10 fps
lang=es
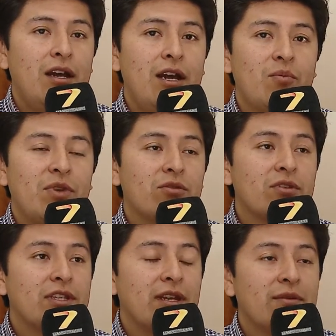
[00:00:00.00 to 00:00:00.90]
Amplia,
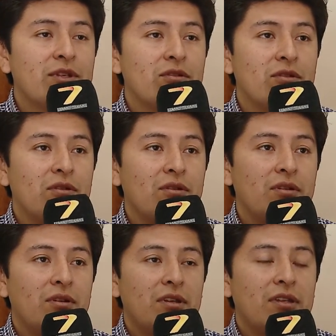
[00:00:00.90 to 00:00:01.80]
donde se ha
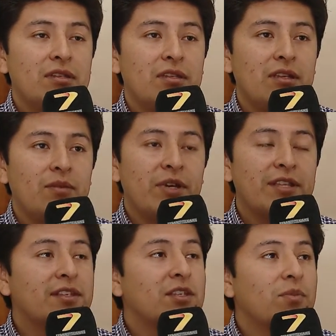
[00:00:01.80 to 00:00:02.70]
visto este,
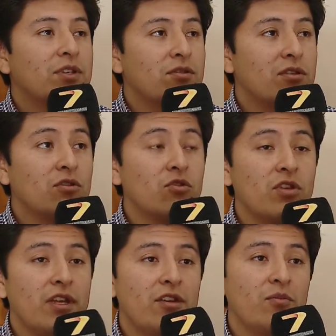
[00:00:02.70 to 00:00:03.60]
participación de los
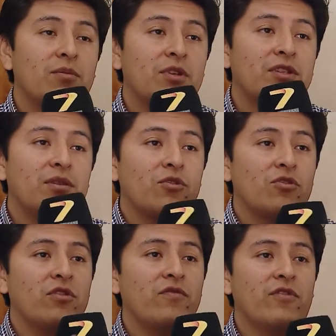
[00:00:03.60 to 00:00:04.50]
ciudadanos. También se
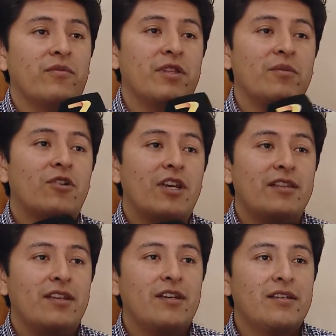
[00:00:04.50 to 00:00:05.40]
votó en forma
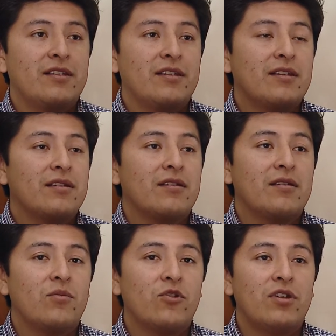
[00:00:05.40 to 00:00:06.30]
democrática, así que
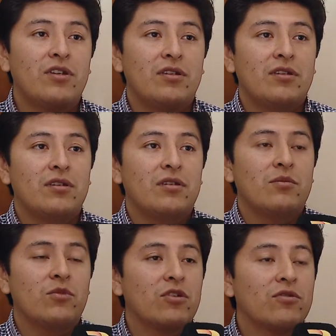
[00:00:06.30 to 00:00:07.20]

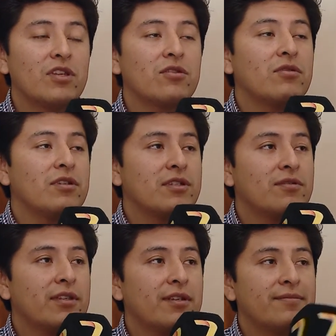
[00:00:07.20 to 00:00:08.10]
muy, muy contento con el
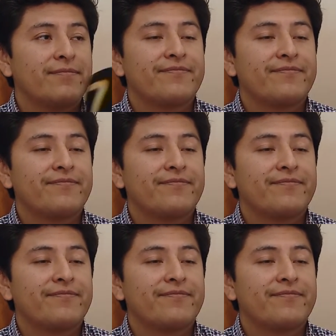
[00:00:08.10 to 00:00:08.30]
resultado.